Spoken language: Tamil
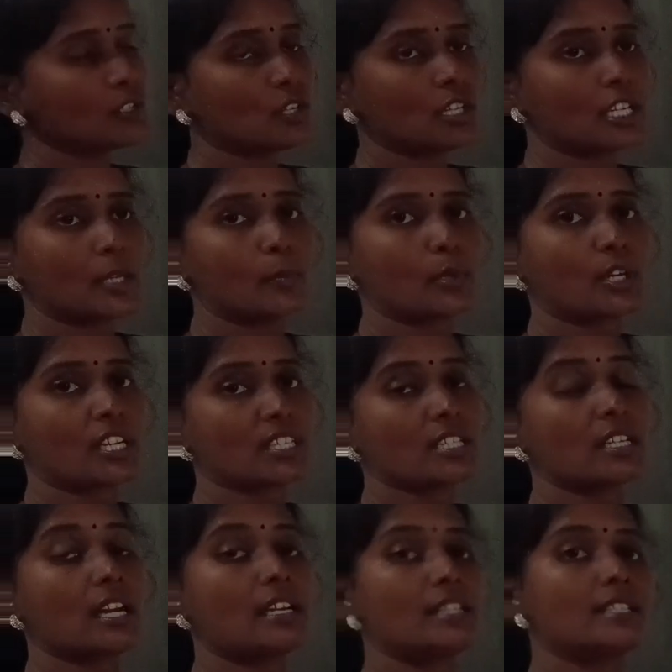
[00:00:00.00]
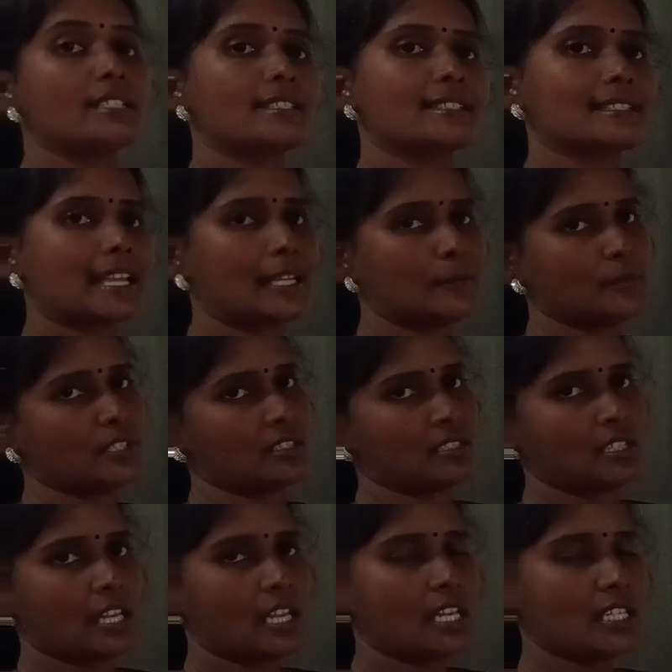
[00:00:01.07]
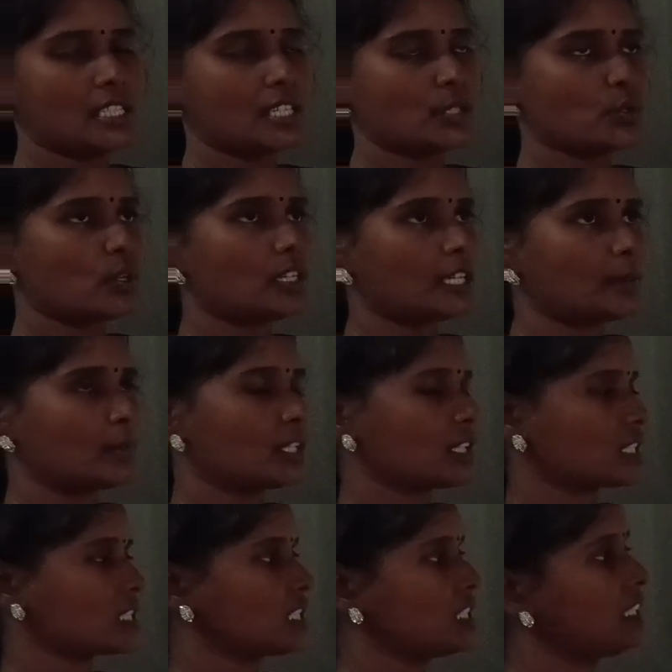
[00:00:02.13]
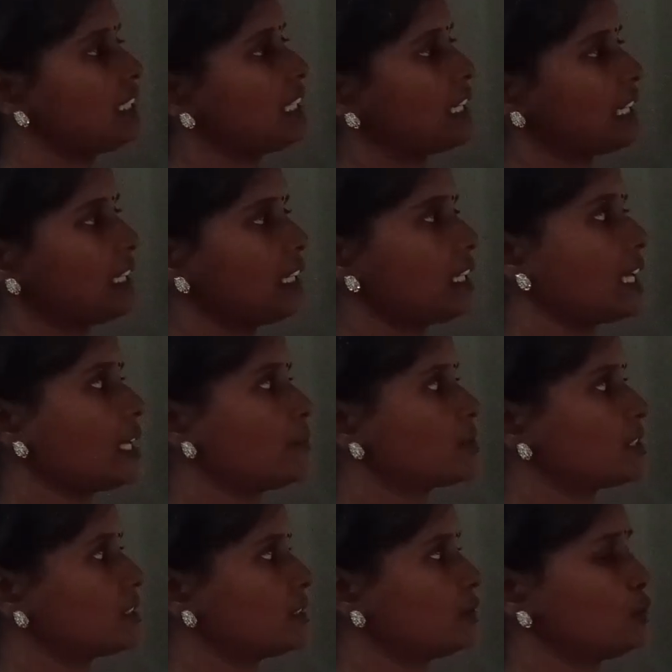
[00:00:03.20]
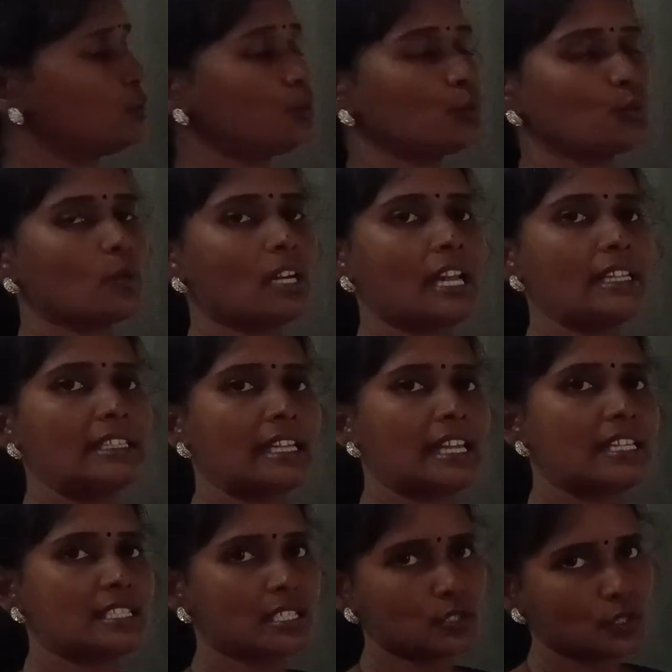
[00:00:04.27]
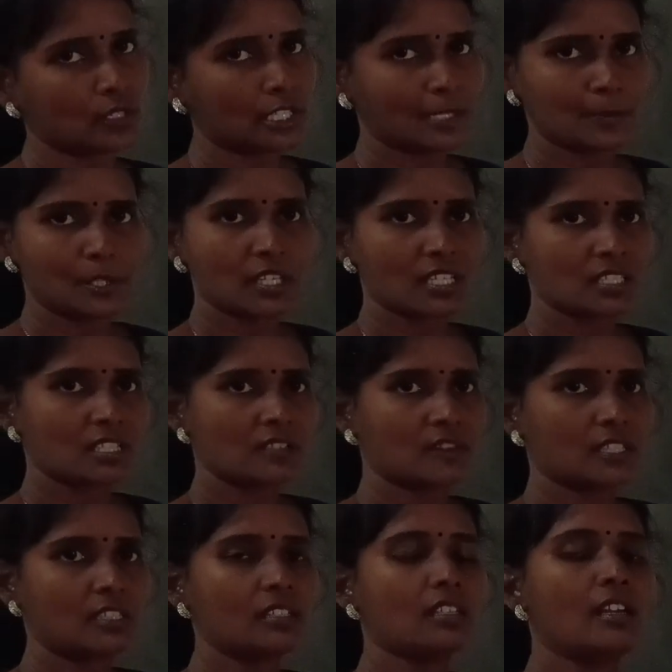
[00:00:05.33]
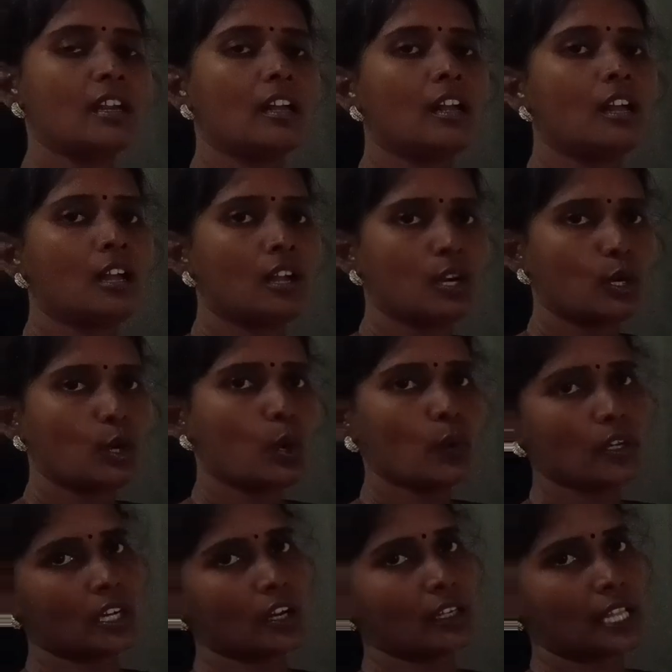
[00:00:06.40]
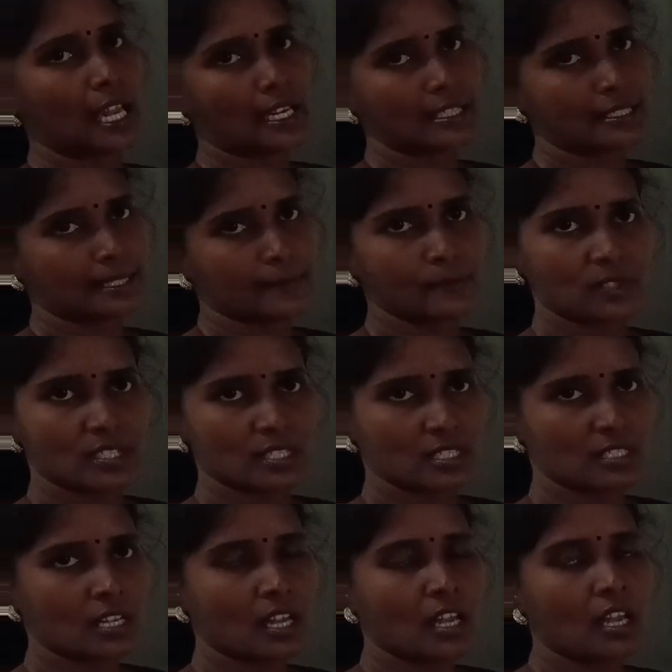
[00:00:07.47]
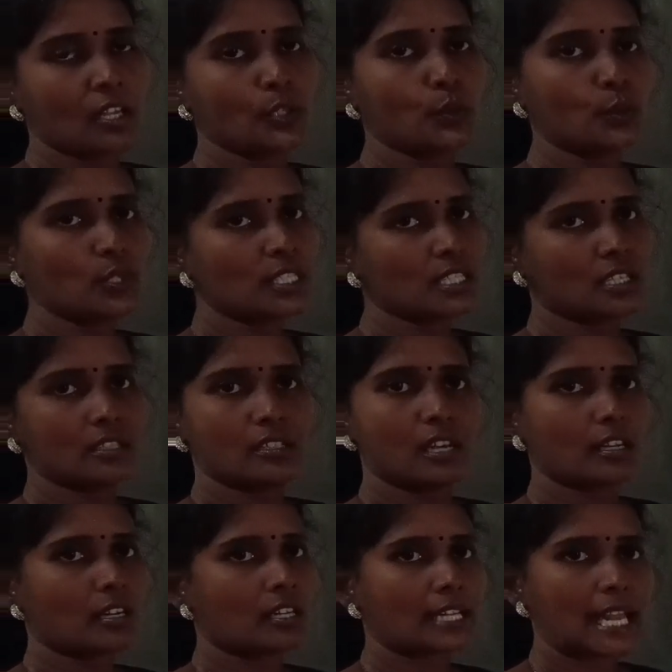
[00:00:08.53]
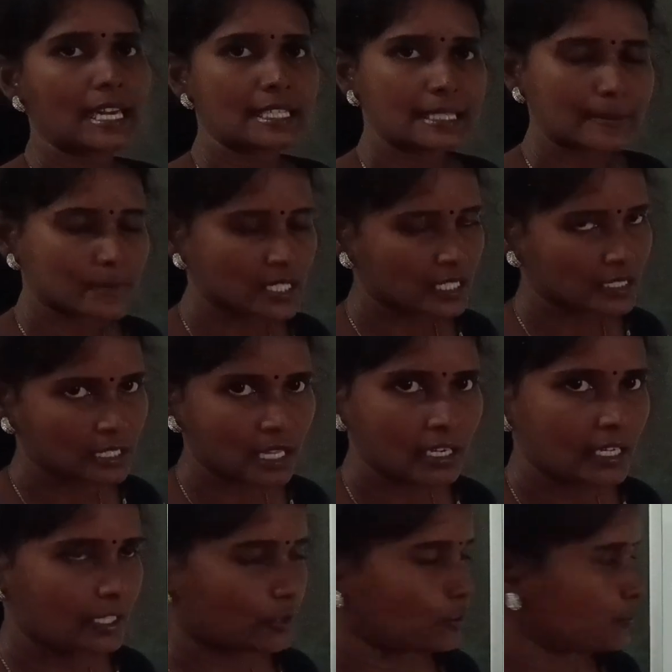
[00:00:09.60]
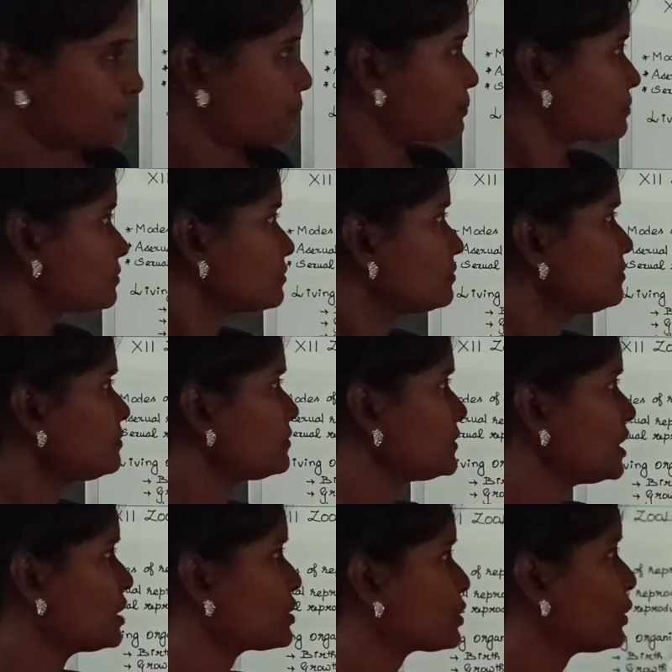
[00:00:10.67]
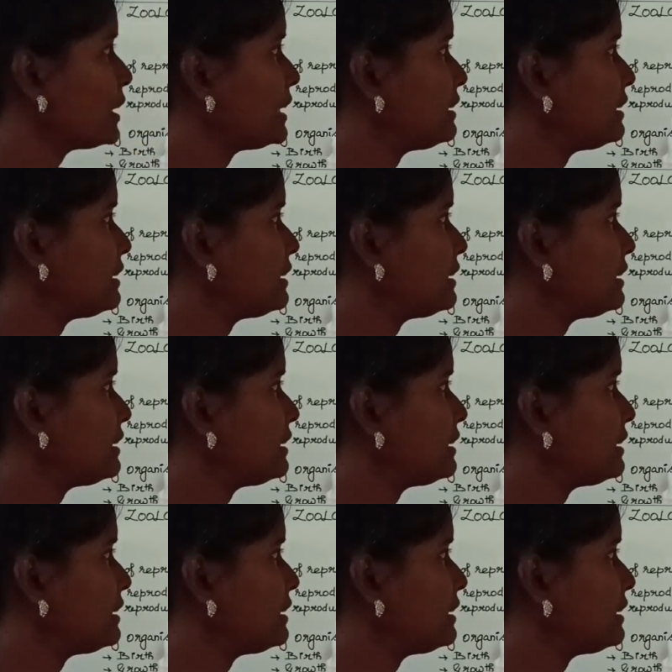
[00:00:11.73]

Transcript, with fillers: செக்ஷுவல் ரீப்ரொடக்ஷன் அண்ட் இட்ஸ் டைப்ஸ் ஏ செக்ஷுவல் ரீப்ரொடக்ஷனில் நிறைய டைப்ஸ் இருக்குது யூஸ்வலாக இந்த செக்ஷுவல் ரீப்ரொடக்ஷன் வந்து லோவர் ஆர்கானிசம்ஸ் யூனிசெல்லுலார் ஆர்கானிசம்ஸில் தான் நடக்கும் ஸோ